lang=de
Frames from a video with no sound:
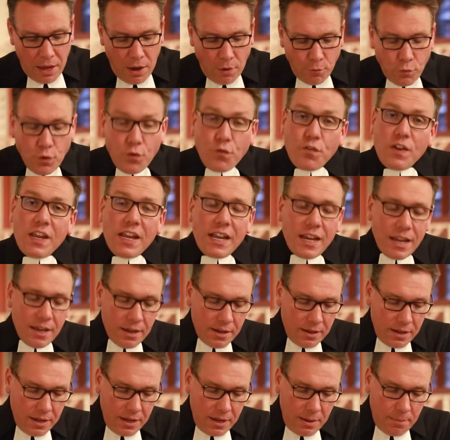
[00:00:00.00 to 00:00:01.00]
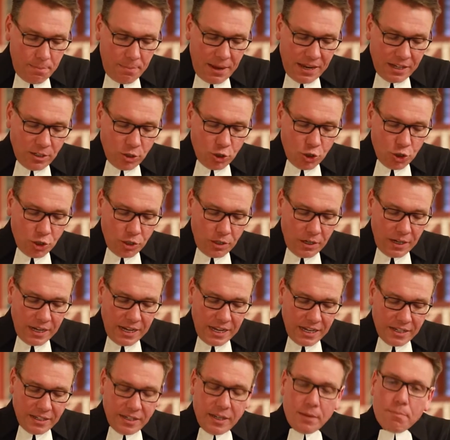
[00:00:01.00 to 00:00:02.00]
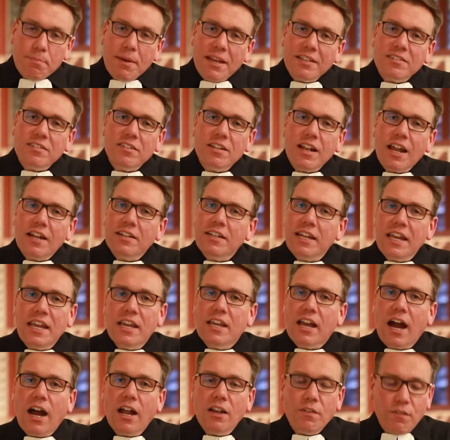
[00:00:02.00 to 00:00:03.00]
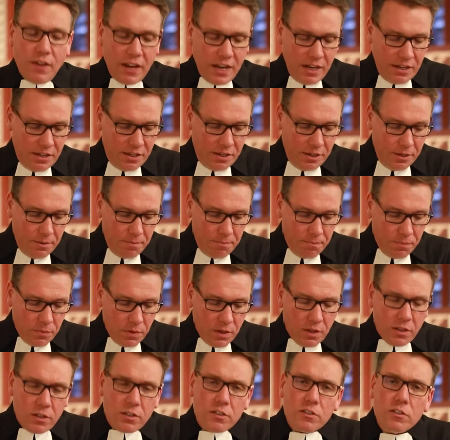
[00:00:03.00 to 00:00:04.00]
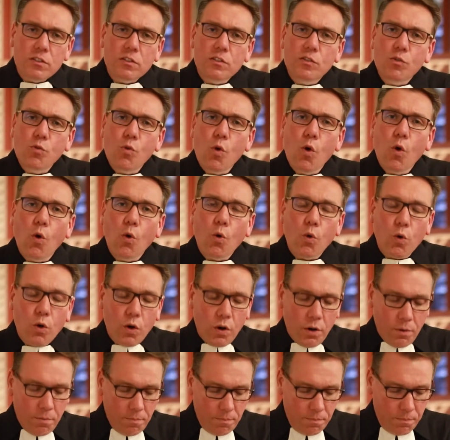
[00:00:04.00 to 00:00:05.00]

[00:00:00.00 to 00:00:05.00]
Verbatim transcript: Für viele Menschen liegt die Messlatte, egal welche, zu hoch.